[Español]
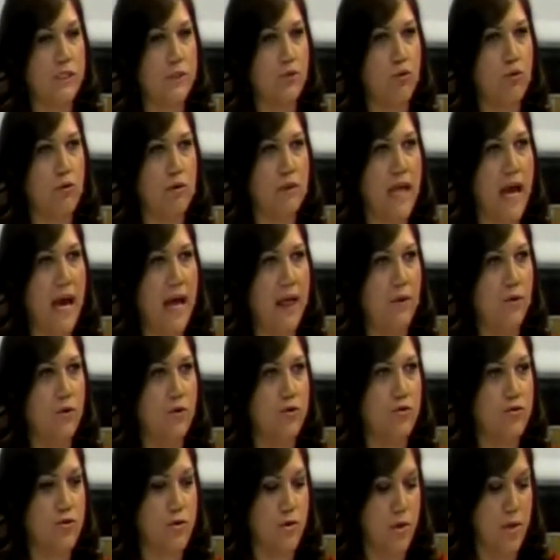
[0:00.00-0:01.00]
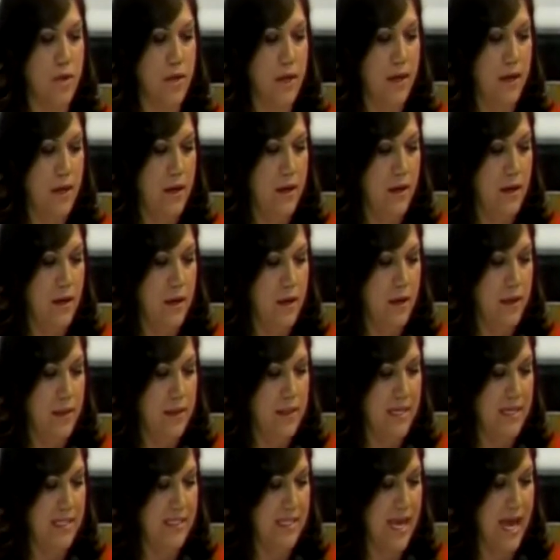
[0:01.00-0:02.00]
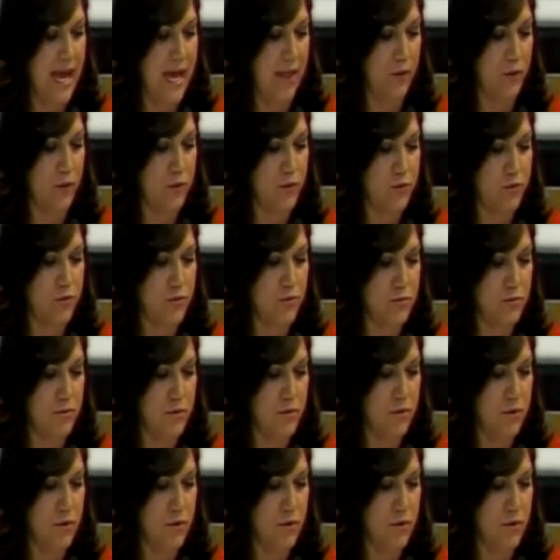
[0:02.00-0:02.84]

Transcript: resultados deseados,